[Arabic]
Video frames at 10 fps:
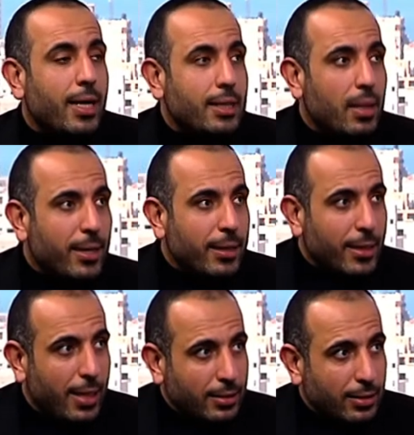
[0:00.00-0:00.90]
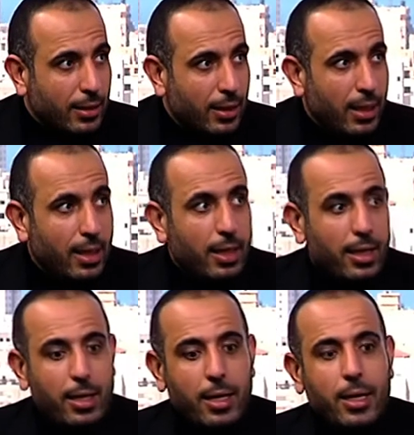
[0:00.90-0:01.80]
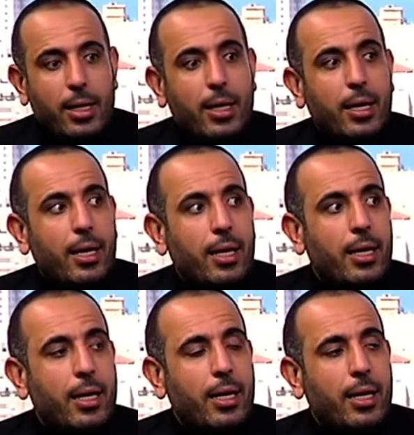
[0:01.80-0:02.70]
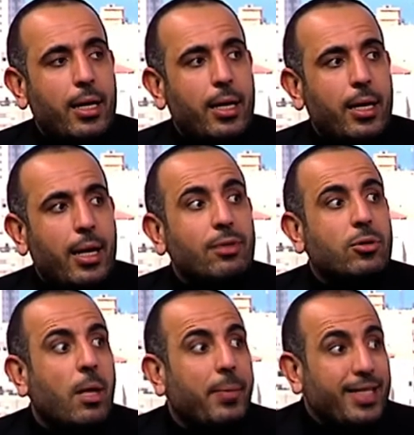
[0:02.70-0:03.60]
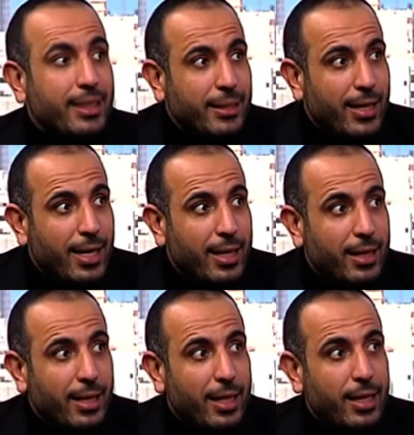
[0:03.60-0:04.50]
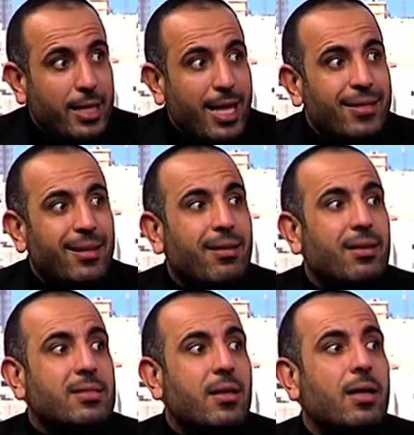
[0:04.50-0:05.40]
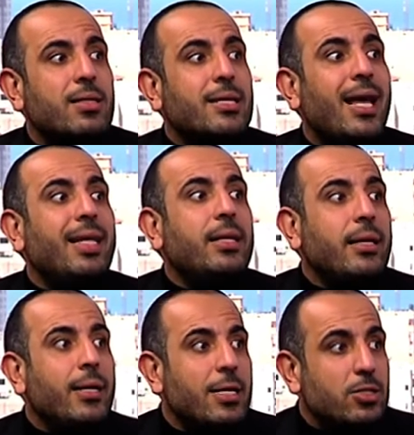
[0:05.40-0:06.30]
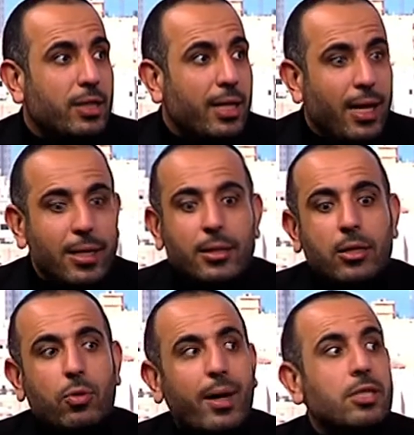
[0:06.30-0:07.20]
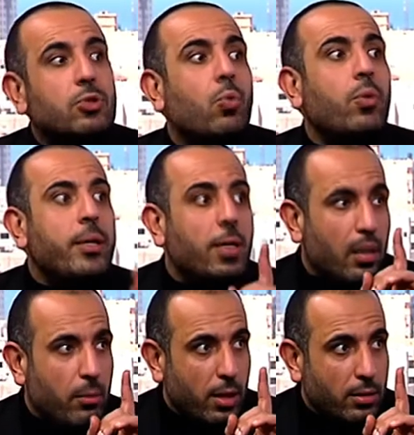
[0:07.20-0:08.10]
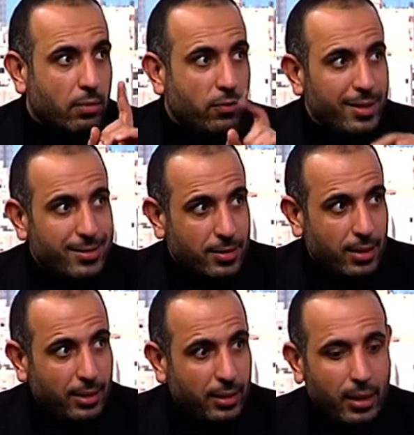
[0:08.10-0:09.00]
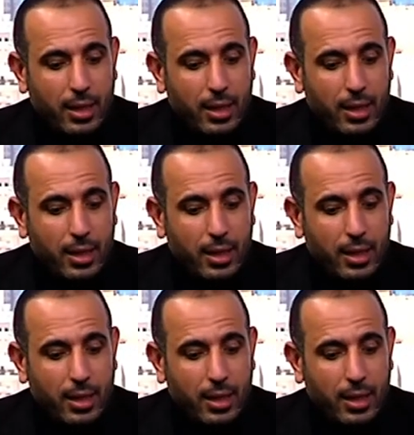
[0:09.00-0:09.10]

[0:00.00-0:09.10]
النباتات آه، آه، الطبيعية آه، ذات الخصائص العلاجية التي تعالج كل الأمراض فلسطين